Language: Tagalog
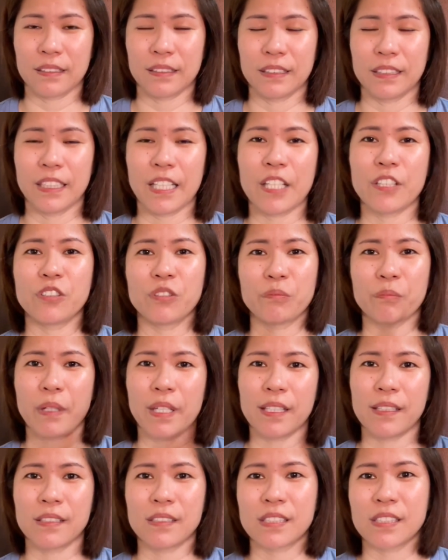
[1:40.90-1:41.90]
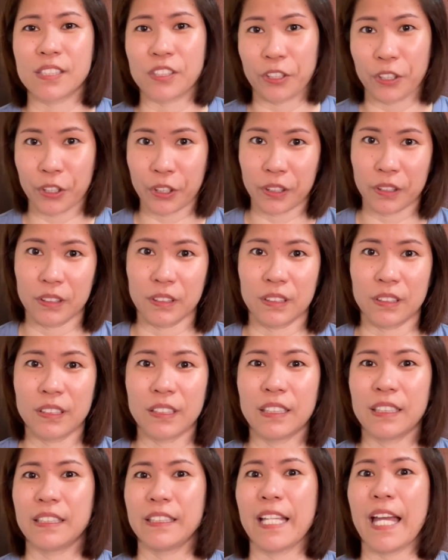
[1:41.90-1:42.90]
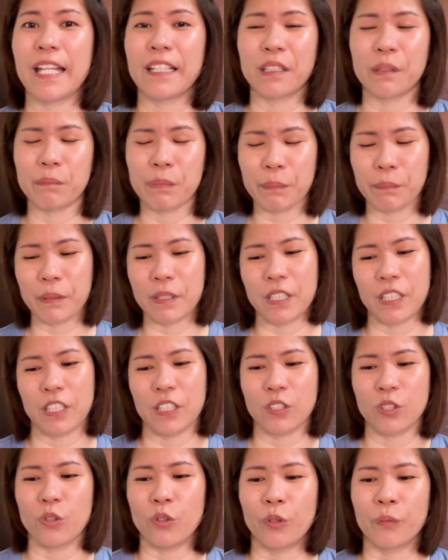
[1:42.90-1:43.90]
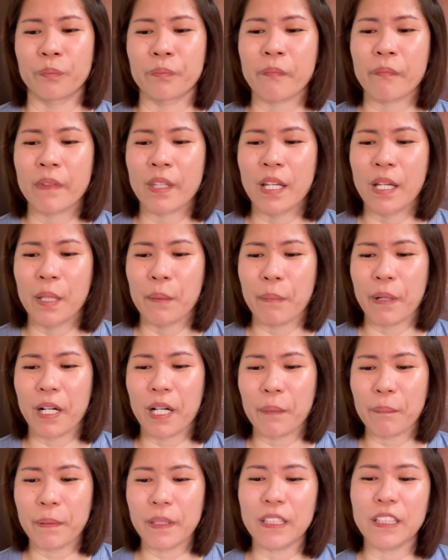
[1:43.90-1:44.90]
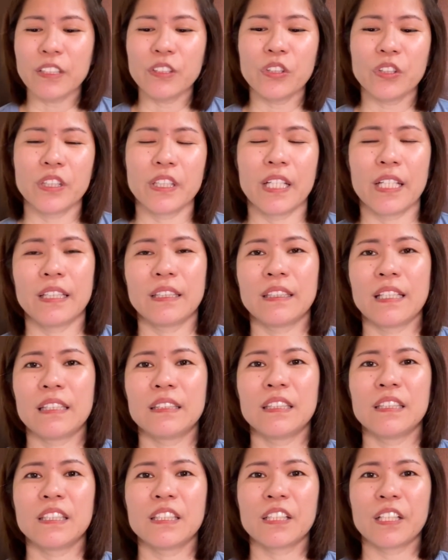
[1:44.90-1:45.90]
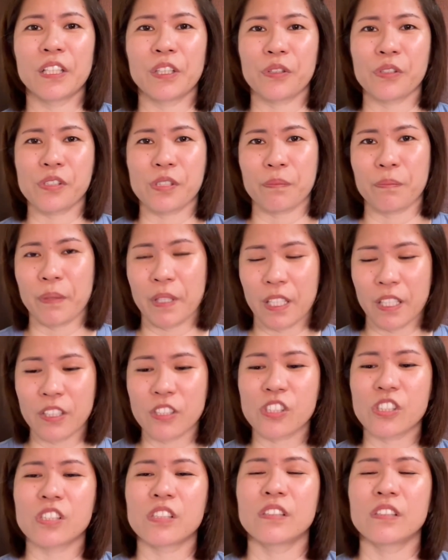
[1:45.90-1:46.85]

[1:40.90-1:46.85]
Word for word: Yan yung may circle. Yan ang pipiliin nyo. Pagkapili nyo yan, dadaling kayo sa page